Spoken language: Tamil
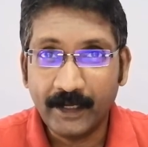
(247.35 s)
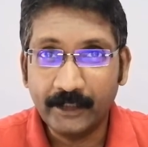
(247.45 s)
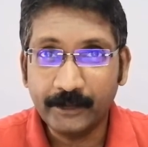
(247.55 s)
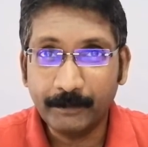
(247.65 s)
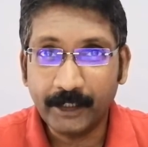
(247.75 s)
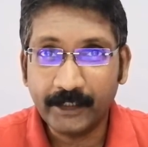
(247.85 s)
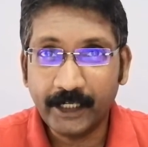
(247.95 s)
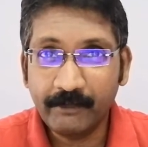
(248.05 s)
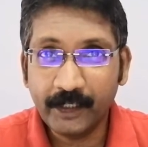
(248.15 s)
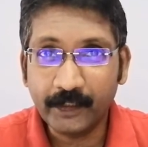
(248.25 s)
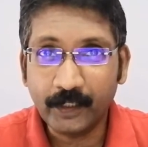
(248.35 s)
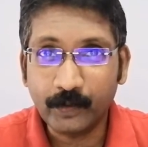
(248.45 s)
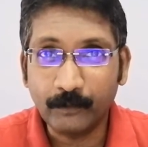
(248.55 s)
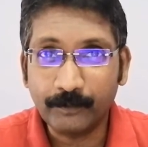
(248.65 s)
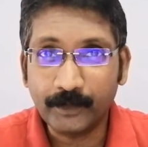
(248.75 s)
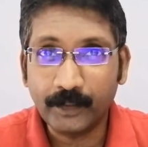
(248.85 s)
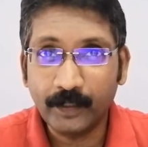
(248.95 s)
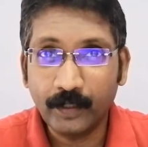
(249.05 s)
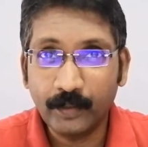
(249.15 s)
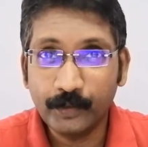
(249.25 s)
அது பல கேள்விகளை கேட்கும்
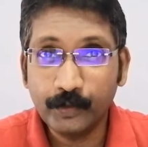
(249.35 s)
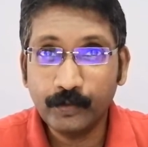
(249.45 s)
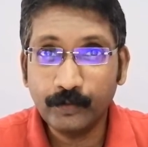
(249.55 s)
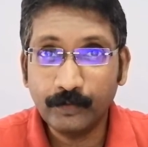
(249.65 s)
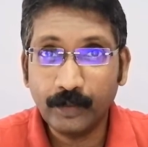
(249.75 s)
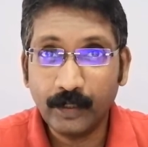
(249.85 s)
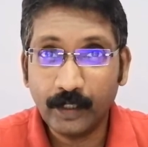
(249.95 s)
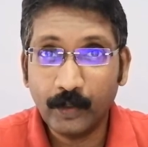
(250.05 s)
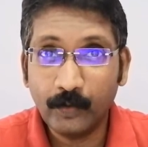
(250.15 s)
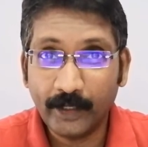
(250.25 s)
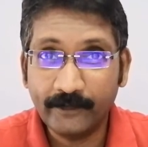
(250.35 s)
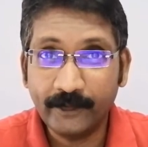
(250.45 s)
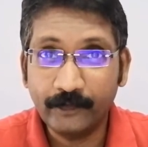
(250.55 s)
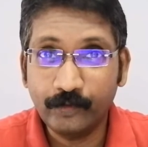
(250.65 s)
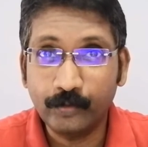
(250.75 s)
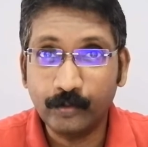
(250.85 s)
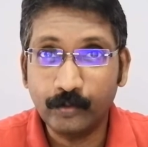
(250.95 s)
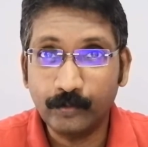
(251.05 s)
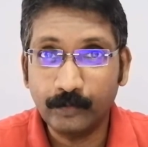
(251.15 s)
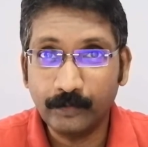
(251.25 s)
டியூ அலோவ் அக்சஸ் டு
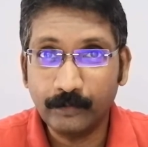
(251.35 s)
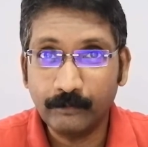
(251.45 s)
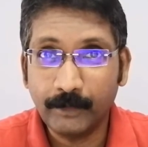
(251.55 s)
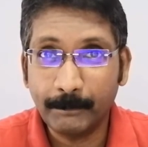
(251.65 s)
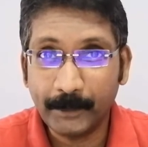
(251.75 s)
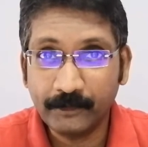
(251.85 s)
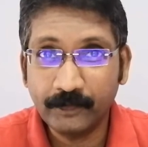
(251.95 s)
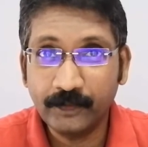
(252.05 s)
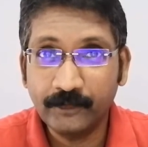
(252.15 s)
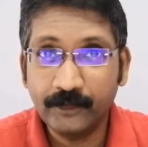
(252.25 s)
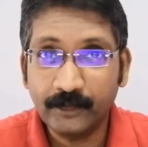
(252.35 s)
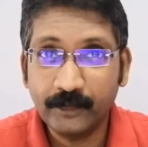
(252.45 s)
மை பிக்சர்ஸ்